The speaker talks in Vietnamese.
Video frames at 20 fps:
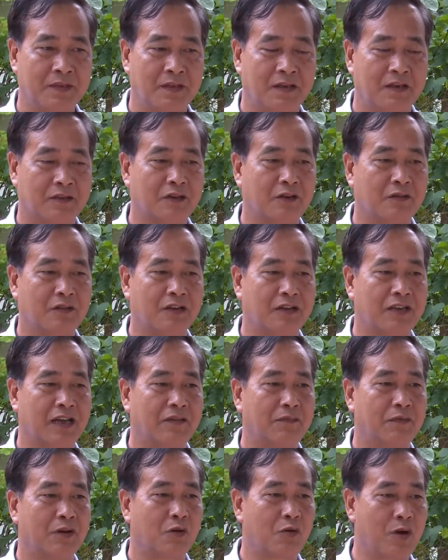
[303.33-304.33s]
À, trong thời
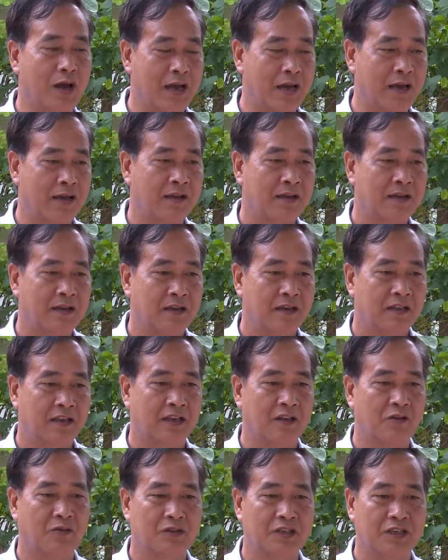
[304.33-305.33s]
gian vừa qua
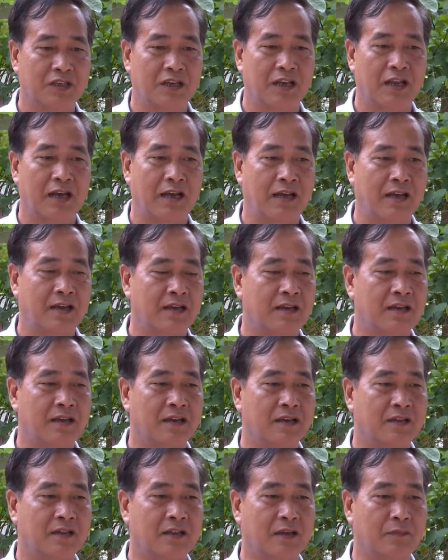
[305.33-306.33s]
thì đồng chí đã
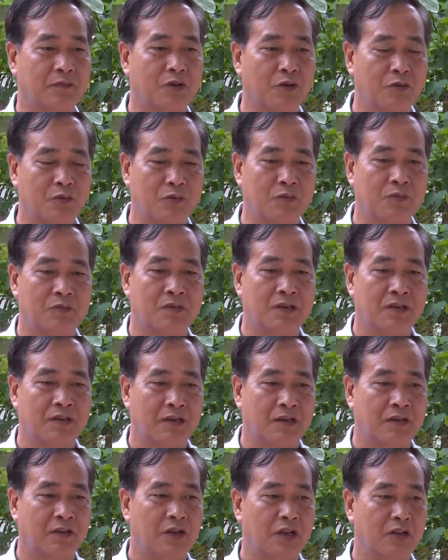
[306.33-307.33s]
tập trung
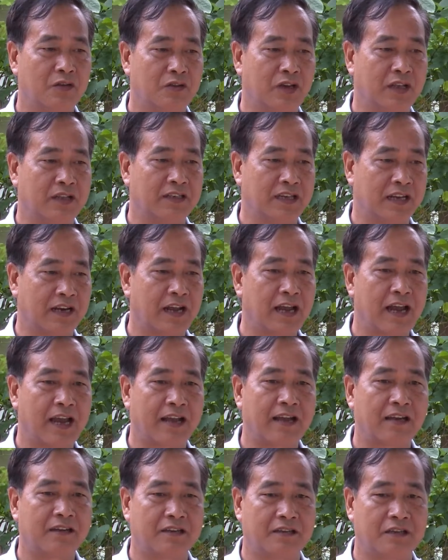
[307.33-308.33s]
tuyên truyền triển khai
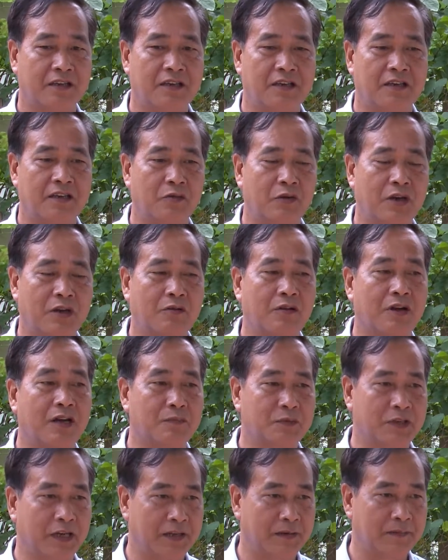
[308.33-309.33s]
các chỉ thị nghị quyết của
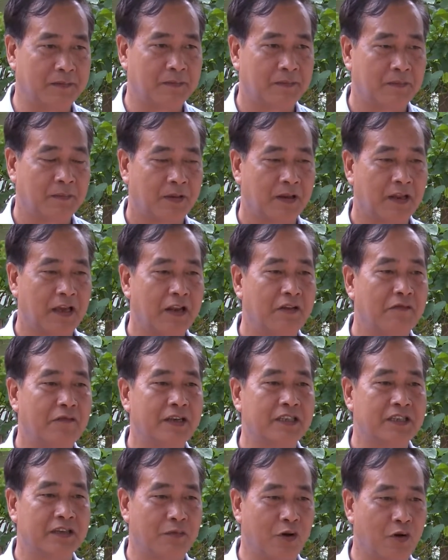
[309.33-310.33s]
cấp trên đến
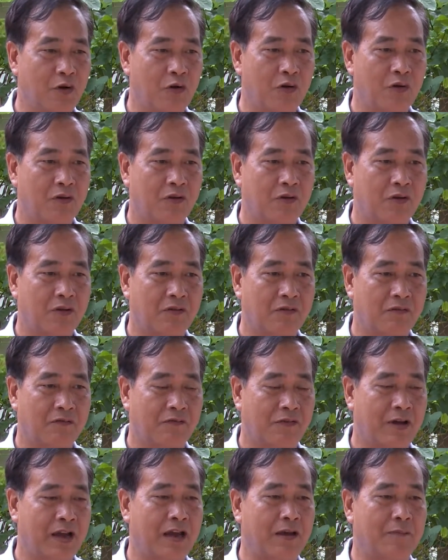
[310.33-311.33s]
với tri bộ
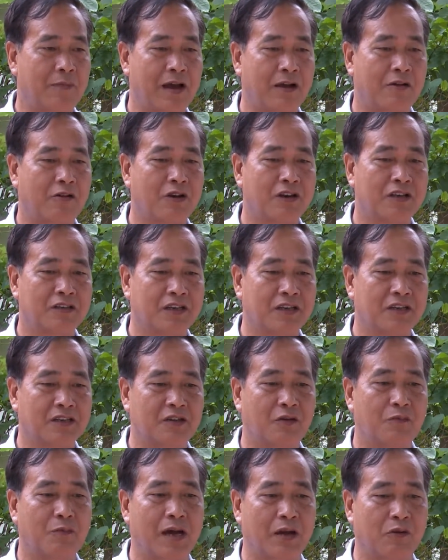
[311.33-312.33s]
và bà con nhân dân
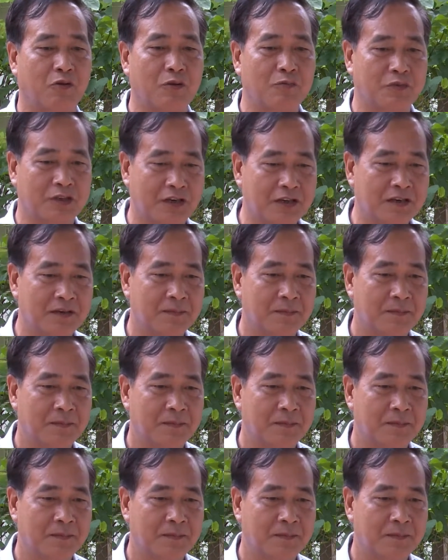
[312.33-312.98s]
trong bản Cụm Sơn.